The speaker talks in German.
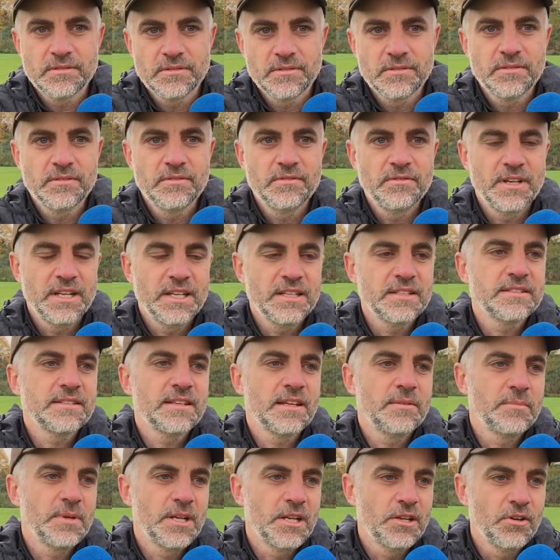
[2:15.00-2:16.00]
wenn es
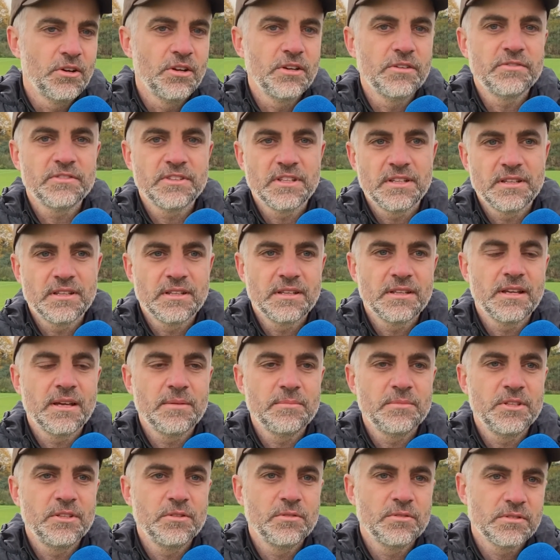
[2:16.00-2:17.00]
dann mal läuft, dann
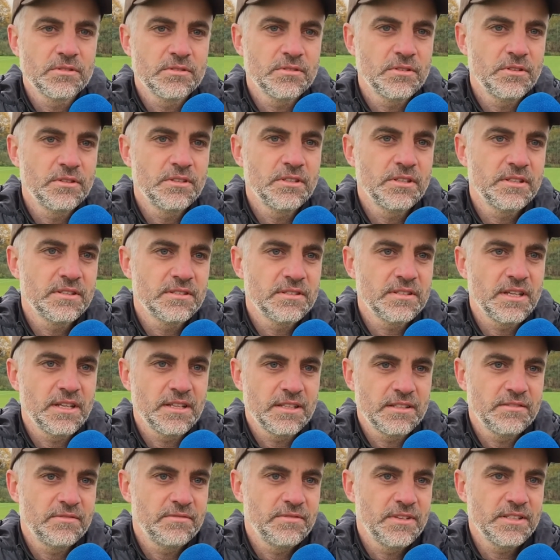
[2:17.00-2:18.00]
haben die Jungs heute
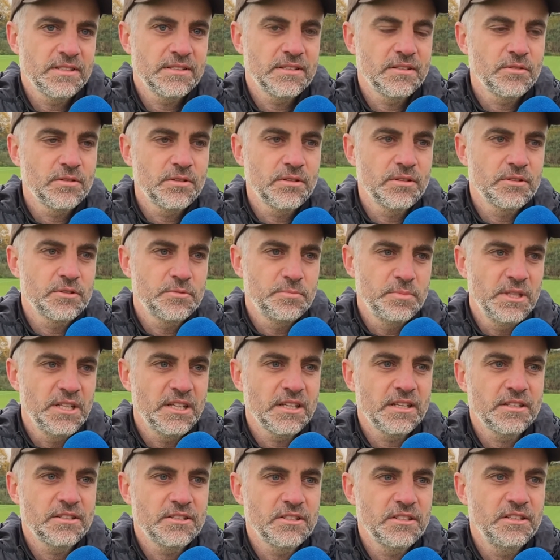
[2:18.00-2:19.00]
gezeigt, was auch
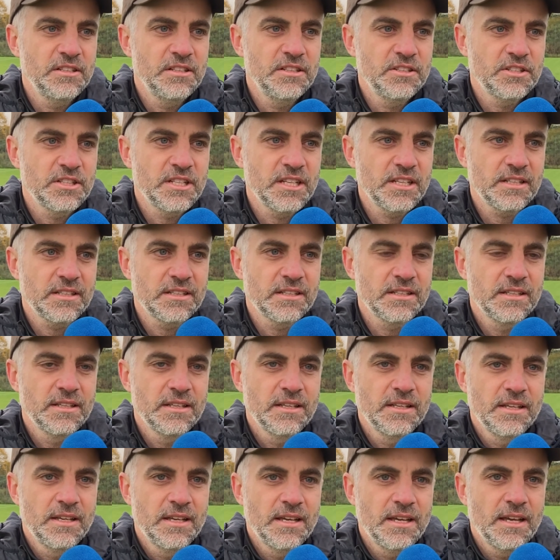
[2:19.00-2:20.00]
spielerisch in ihnen steckt.
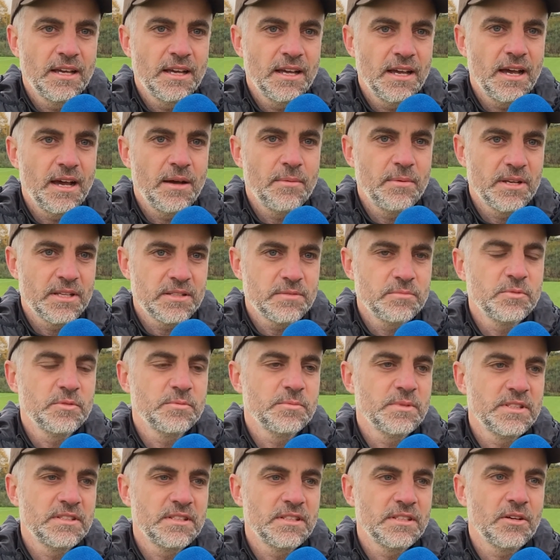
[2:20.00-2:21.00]
Aber das muss
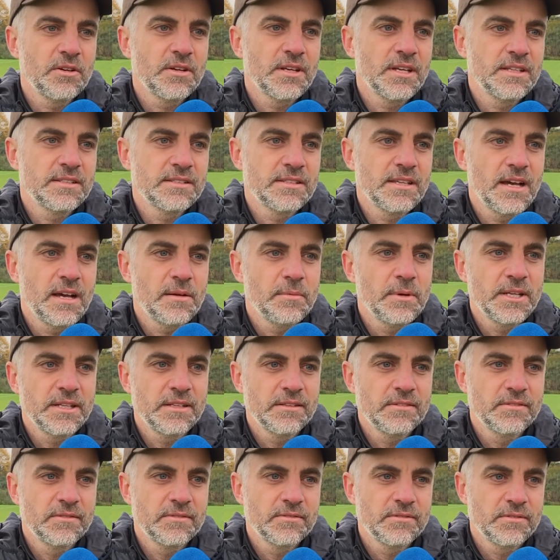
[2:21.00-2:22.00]
man sich auch erst
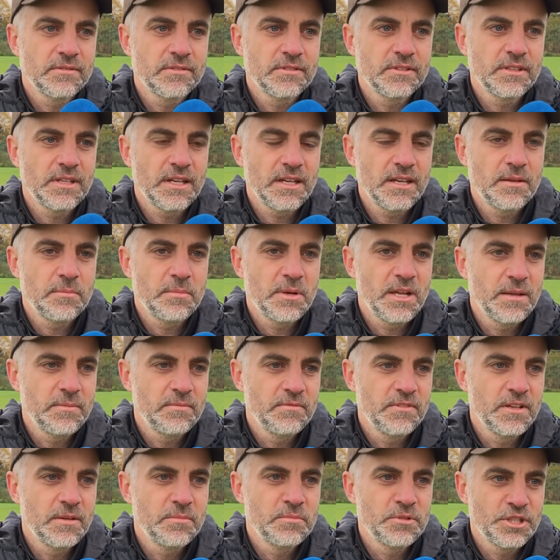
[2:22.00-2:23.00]
erarbeiten. Von daher
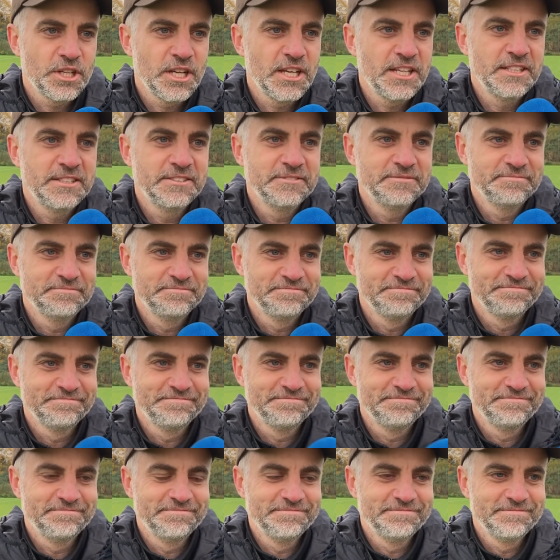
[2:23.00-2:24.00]
bleiben wir bescheiden.
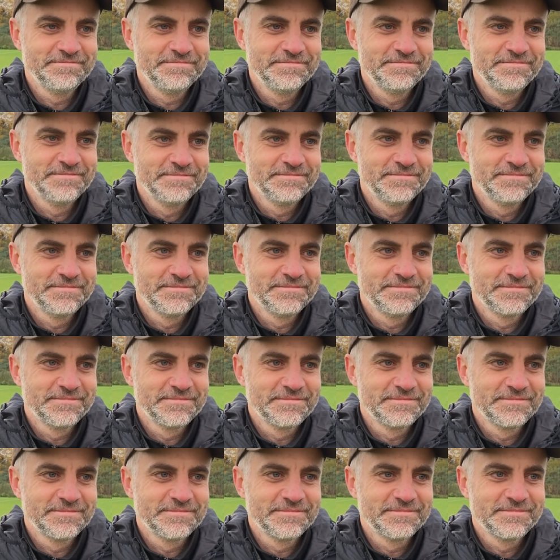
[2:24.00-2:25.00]

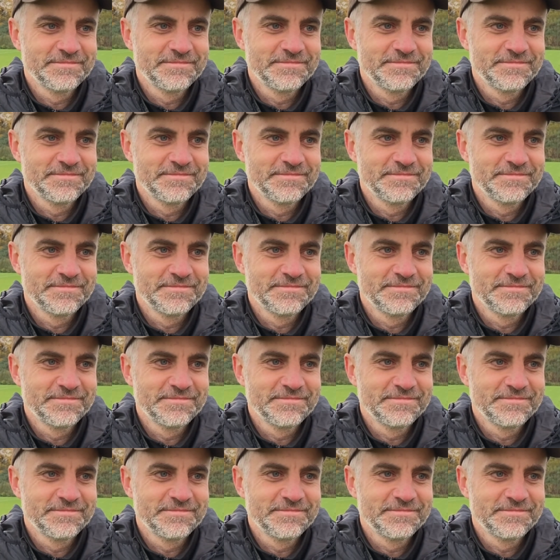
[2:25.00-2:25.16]
Vielen Dank.